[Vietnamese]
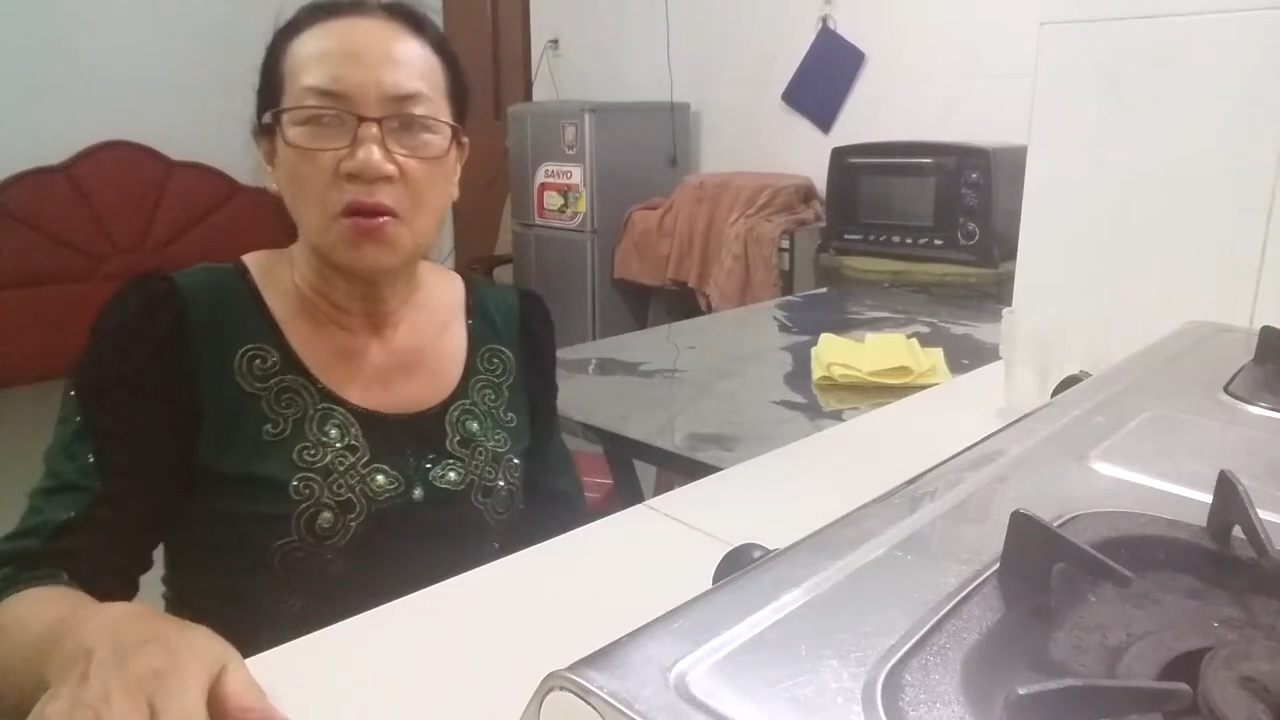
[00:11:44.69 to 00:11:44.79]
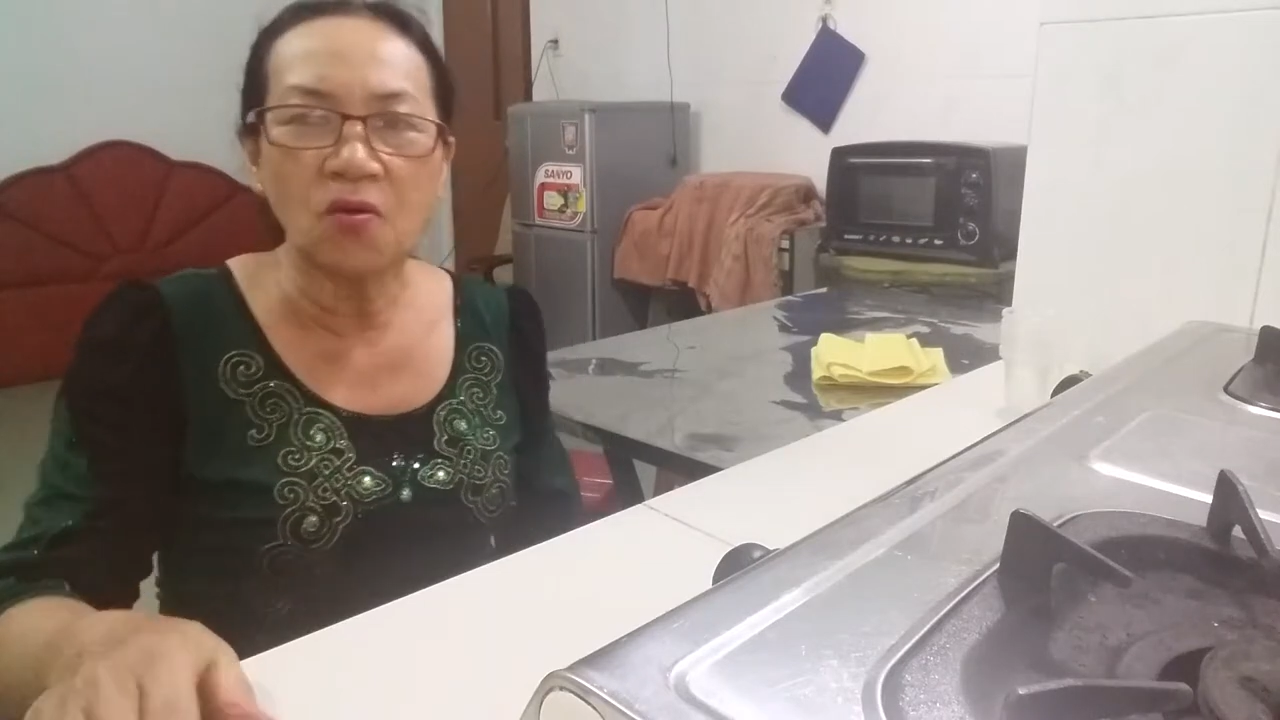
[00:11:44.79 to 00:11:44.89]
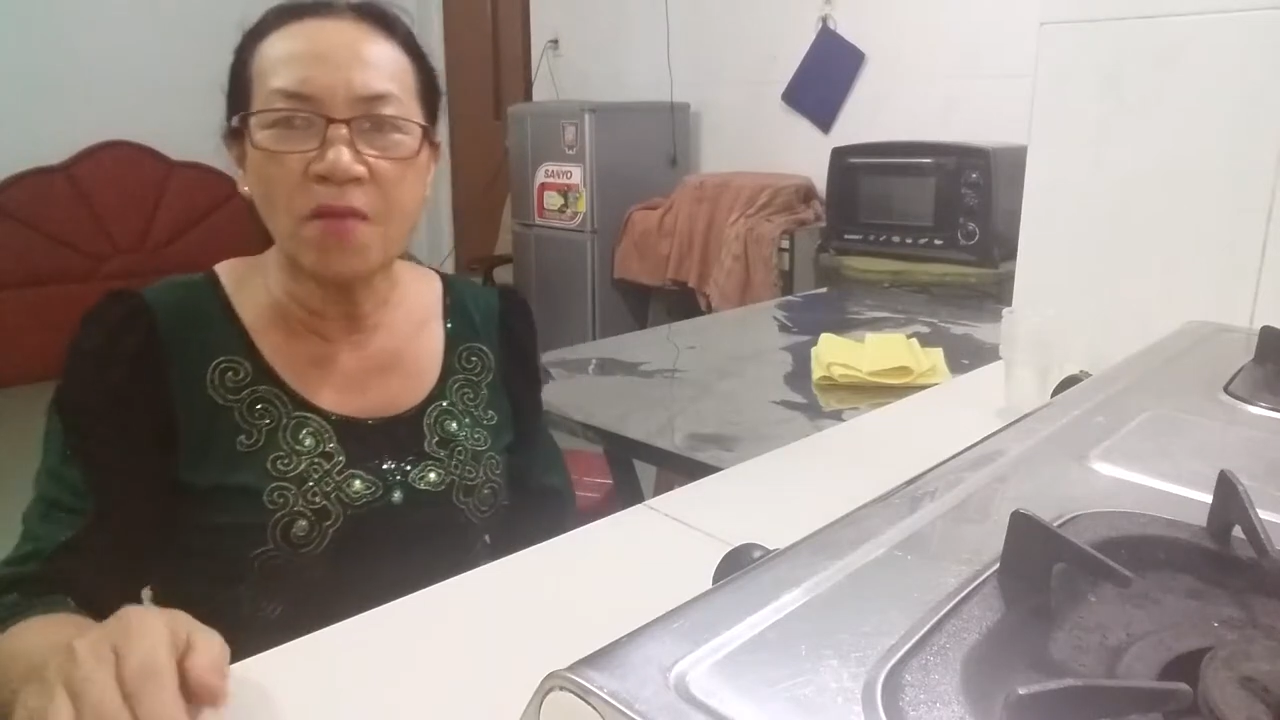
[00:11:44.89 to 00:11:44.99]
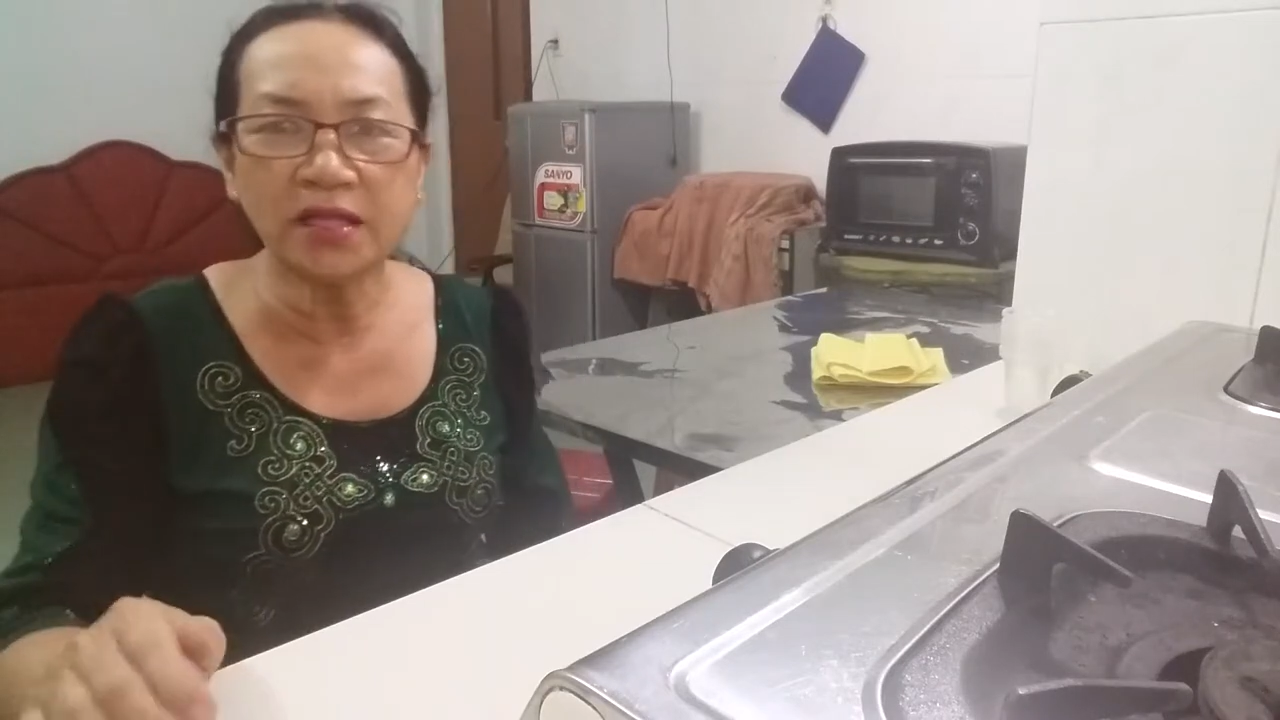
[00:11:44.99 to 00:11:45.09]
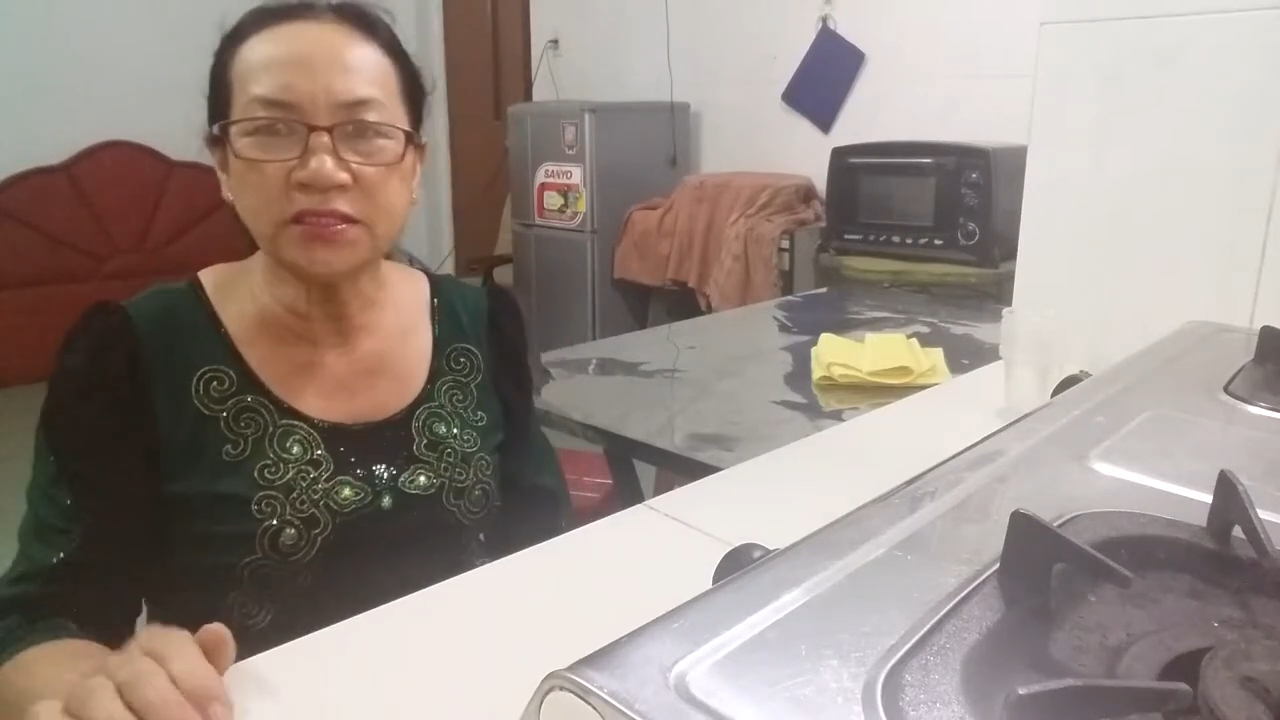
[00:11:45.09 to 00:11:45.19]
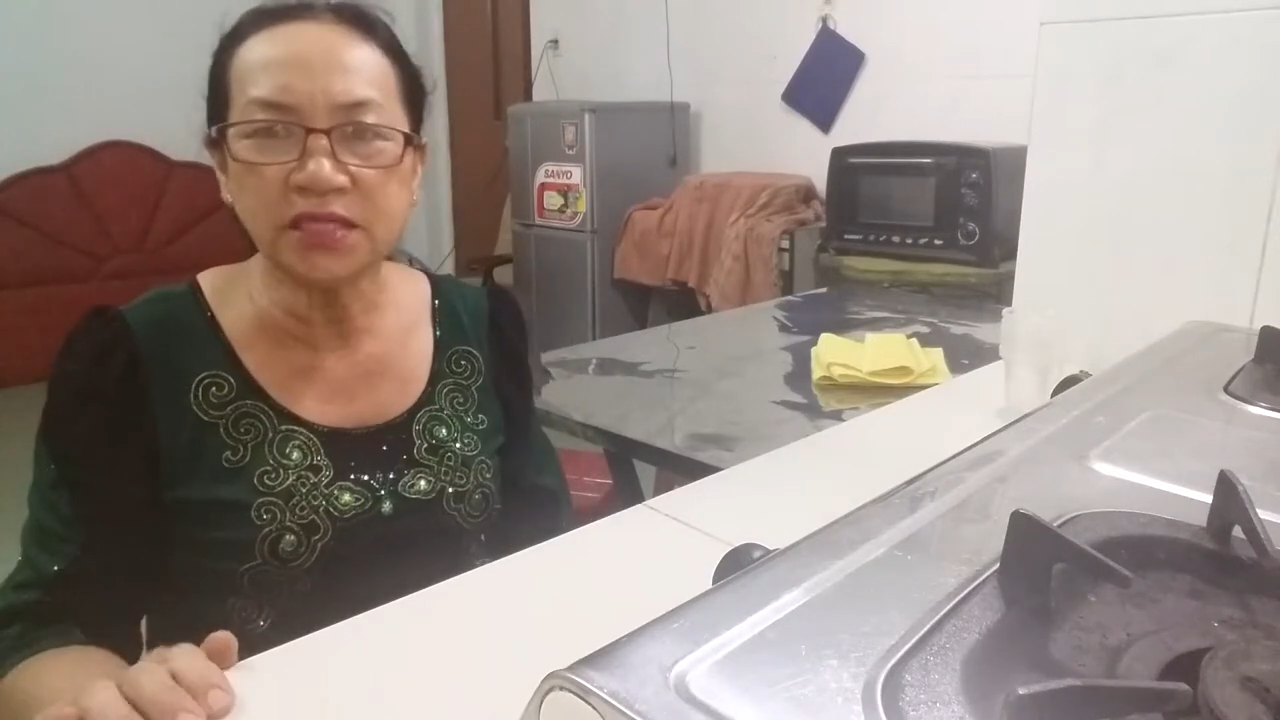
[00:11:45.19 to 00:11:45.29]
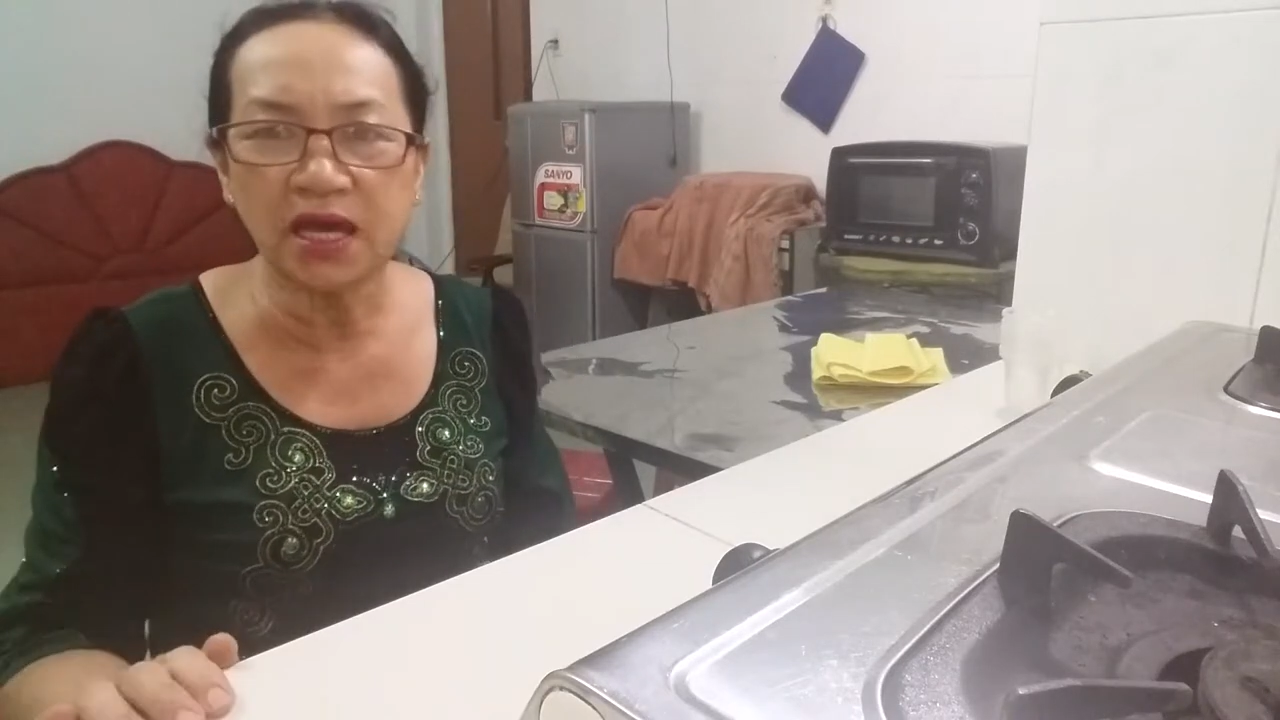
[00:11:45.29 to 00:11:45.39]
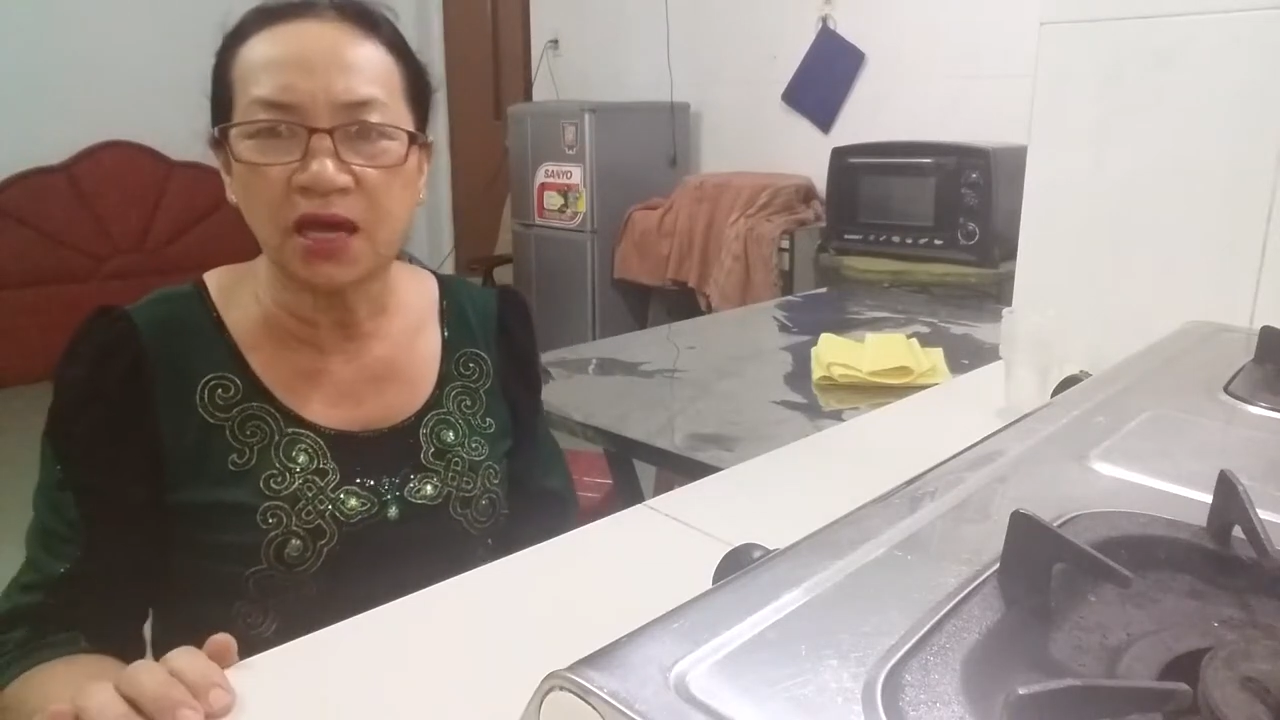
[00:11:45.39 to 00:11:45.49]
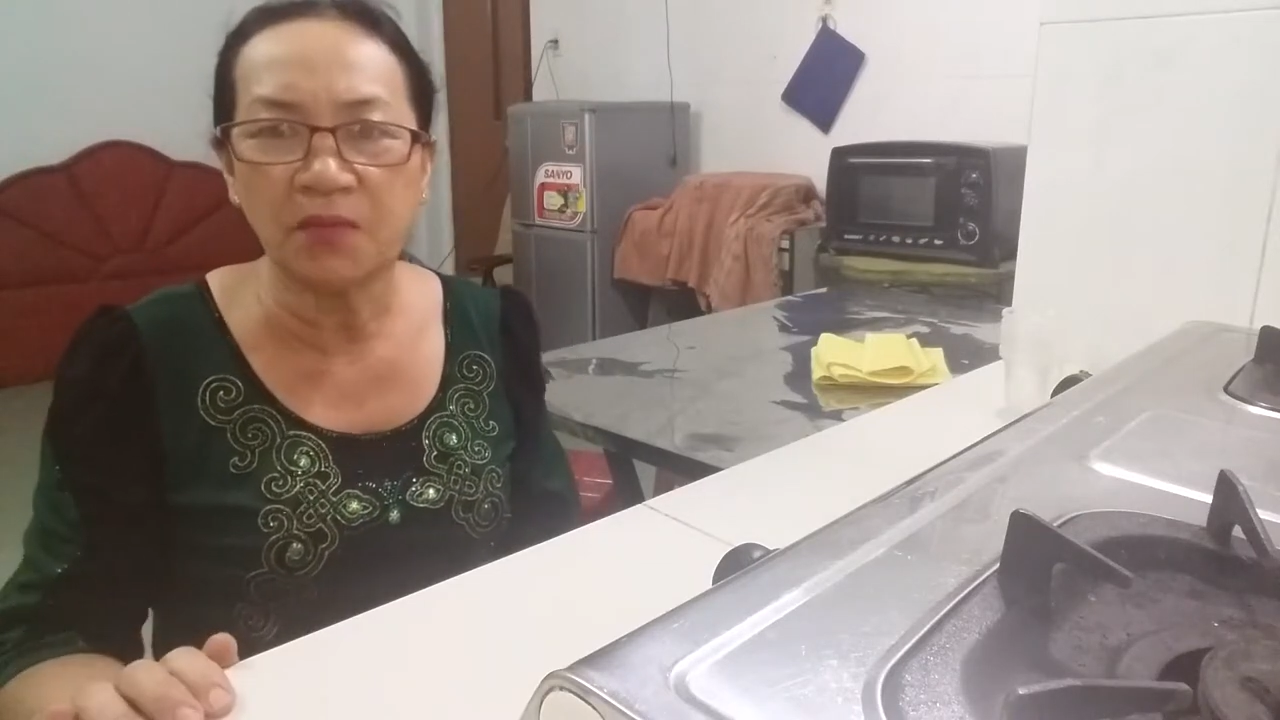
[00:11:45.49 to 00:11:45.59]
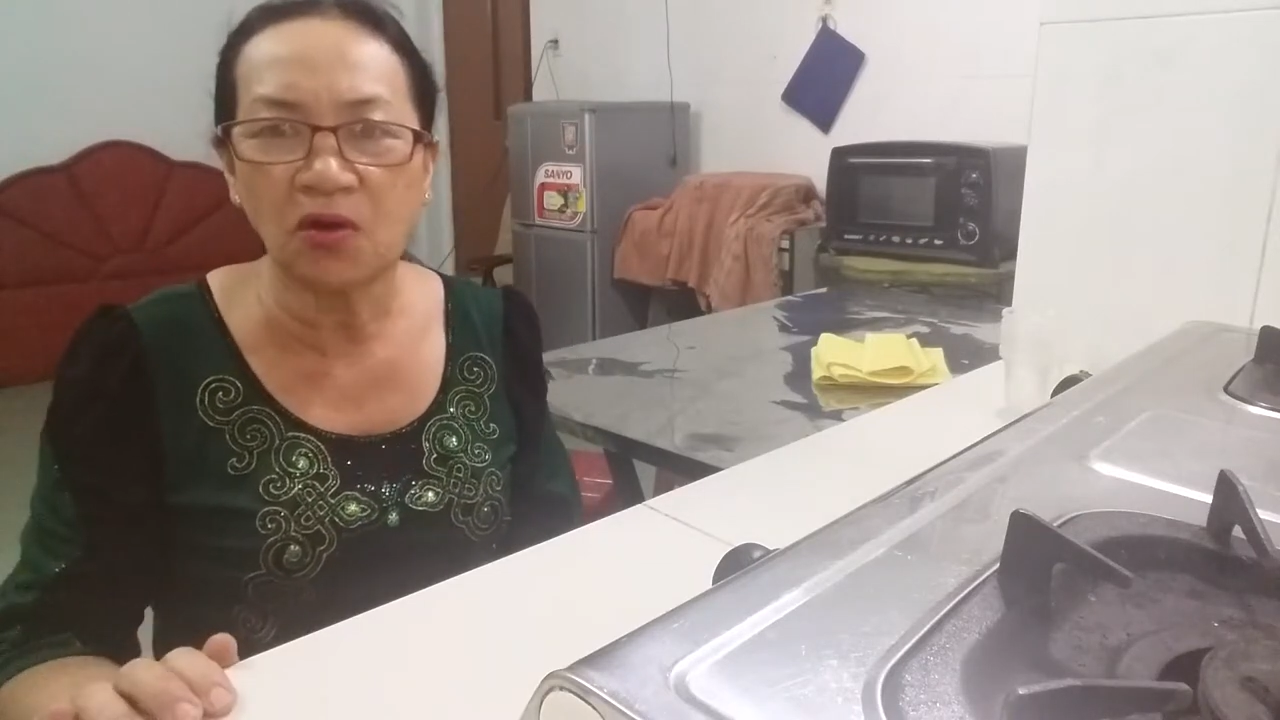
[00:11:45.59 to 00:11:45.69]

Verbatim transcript: cô bán chè